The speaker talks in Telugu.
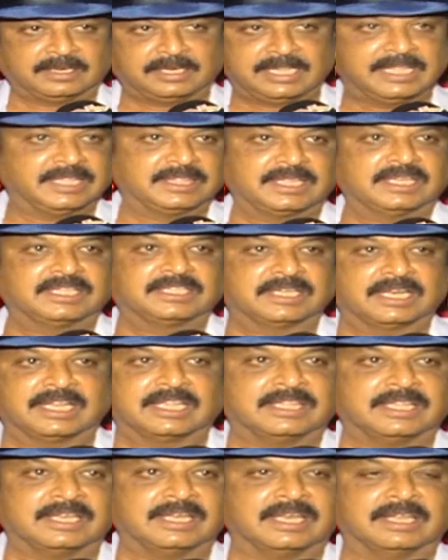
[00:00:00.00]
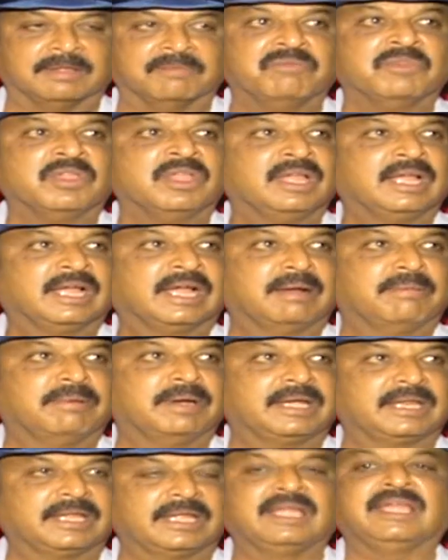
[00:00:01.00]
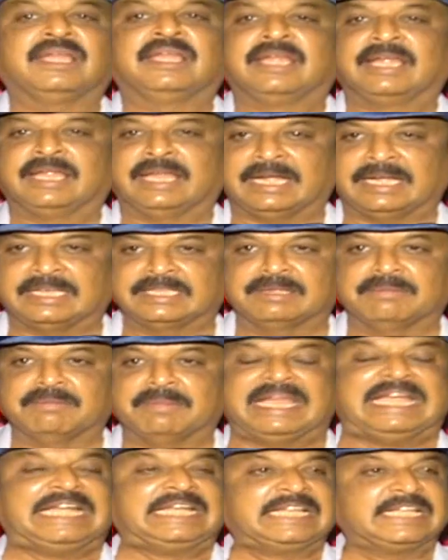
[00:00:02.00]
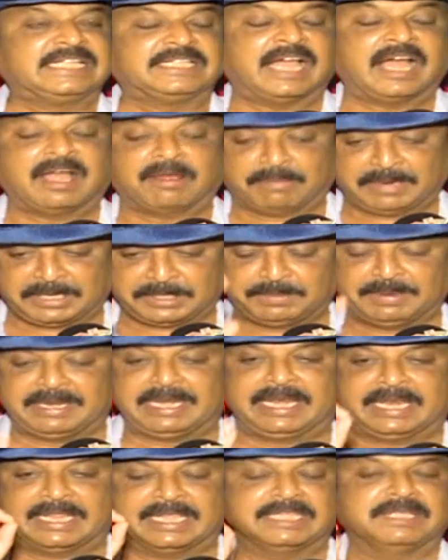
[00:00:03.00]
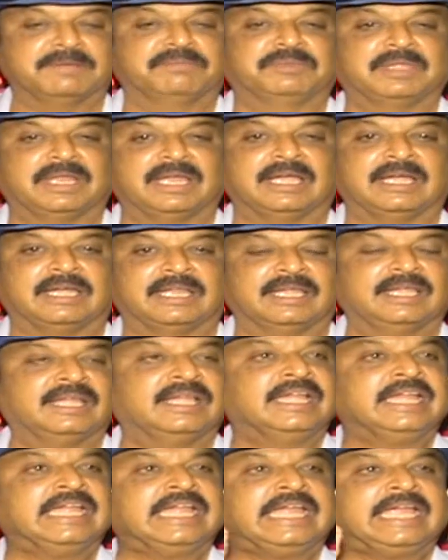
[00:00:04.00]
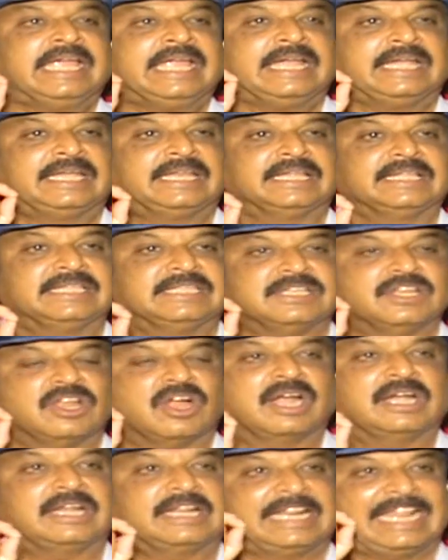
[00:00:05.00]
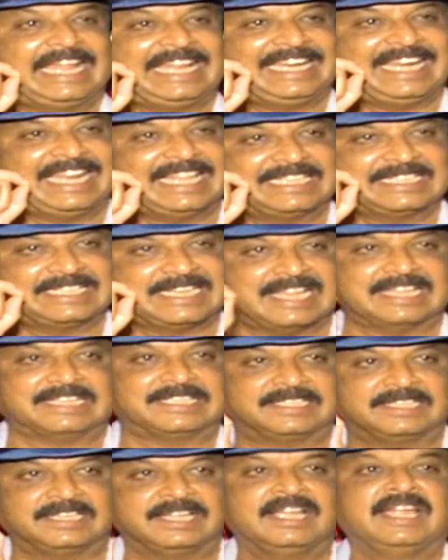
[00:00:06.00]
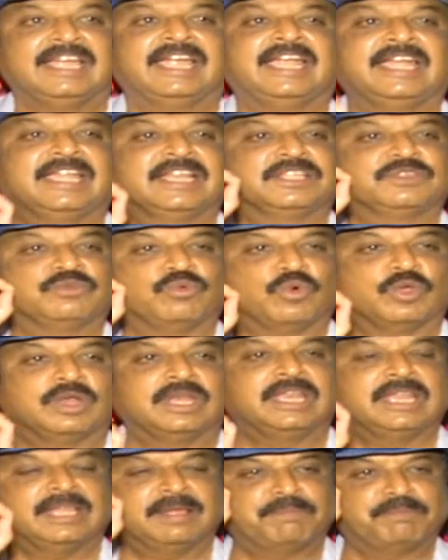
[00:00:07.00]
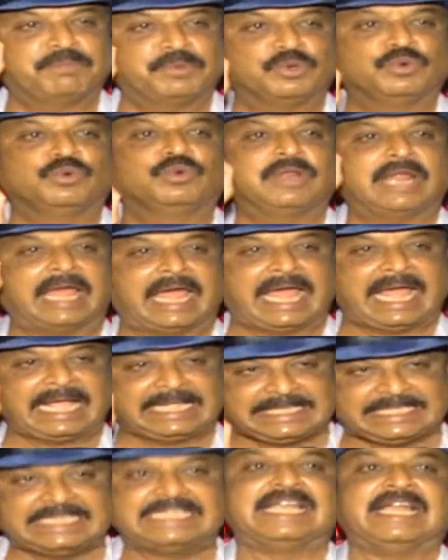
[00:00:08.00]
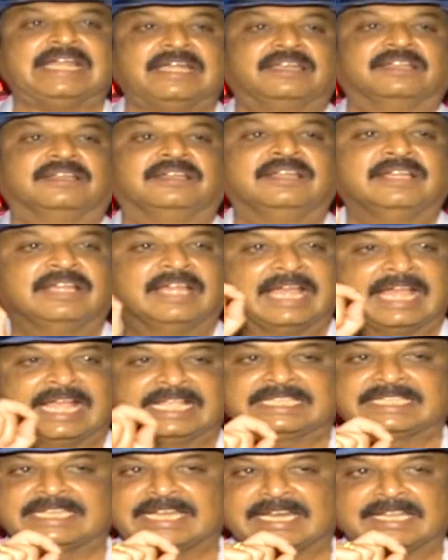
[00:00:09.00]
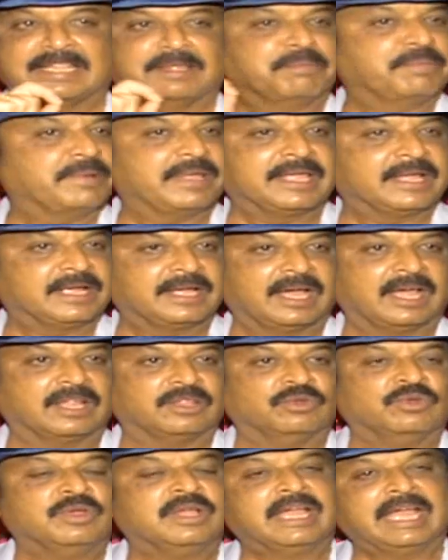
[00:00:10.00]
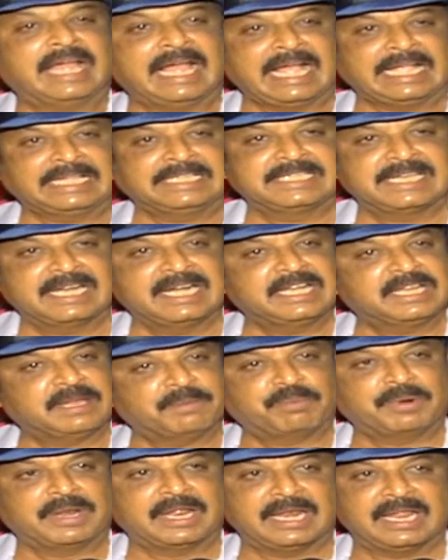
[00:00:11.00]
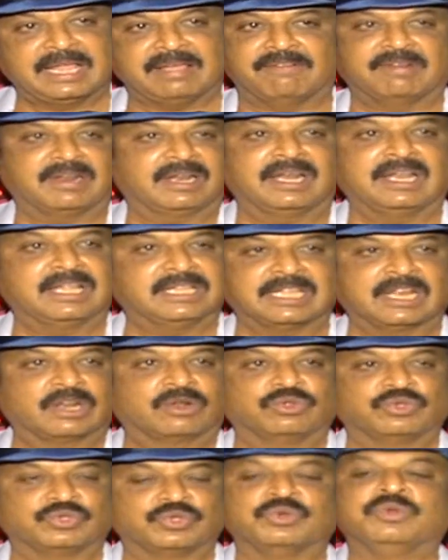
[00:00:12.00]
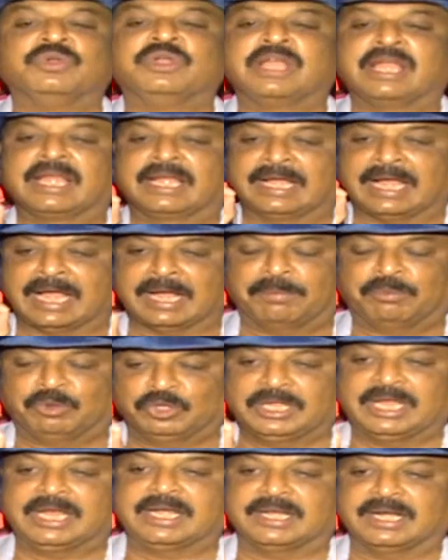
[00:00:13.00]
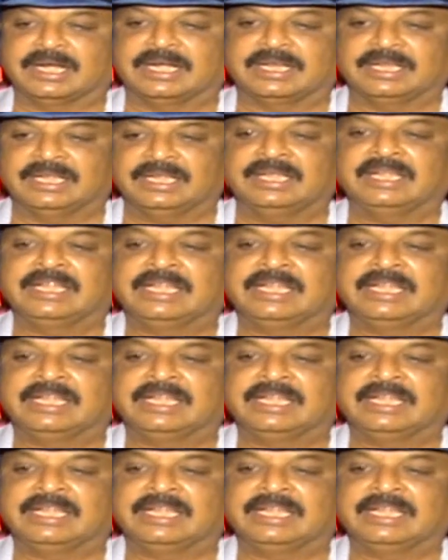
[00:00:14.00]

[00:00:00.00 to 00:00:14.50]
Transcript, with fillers: నియంత్రించలేదు దీన్ని కాబట్టి ఇట్ ఈస్ ఇట్ ఈస్ మర్చిపోయి నేనేం చెప్తానంటే ఇట్ ఈజ్ నాట్ రెక్లెస్నెస్ ఇట్ ఈజ్ ఓన్లీ అ ప్యూర్ యాక్సిడెంట్ యాక్సిడెంట్ తప్ప ఏం కాదు యాక్సిడెంట్ ఎప్పుడైనా ఎవరికైనా జరగవచ్చు కాకపోతే ఏంటంటే